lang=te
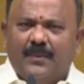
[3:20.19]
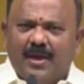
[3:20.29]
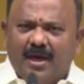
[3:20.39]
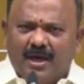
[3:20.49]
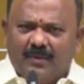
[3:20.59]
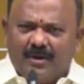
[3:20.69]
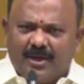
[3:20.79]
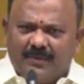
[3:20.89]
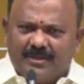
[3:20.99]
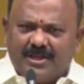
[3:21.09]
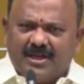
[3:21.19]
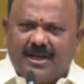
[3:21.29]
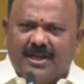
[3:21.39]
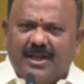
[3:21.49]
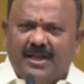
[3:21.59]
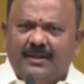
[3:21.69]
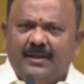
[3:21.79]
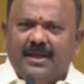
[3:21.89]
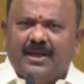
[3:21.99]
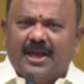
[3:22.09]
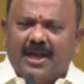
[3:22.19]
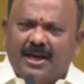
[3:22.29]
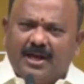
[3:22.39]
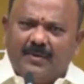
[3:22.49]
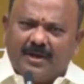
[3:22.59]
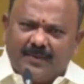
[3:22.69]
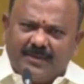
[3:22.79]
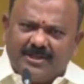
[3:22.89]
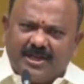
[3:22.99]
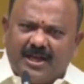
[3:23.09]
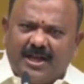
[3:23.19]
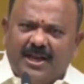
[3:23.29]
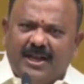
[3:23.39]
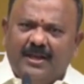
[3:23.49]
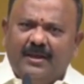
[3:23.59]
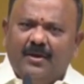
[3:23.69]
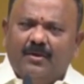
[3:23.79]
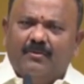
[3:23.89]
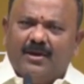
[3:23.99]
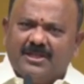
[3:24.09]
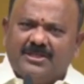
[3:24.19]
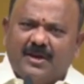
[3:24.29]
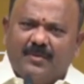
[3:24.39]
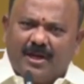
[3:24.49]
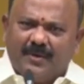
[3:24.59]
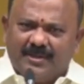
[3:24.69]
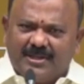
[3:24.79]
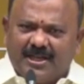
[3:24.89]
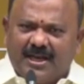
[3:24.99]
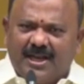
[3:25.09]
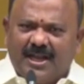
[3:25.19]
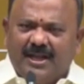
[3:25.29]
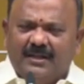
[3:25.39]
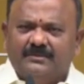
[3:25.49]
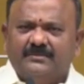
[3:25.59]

బీహార్ ముఖ్యమంత్రి కానీ కేరళ ముఖ్యమంత్రి కానీ ఒరిస్సా ముఖ్యమంత్రి కానీ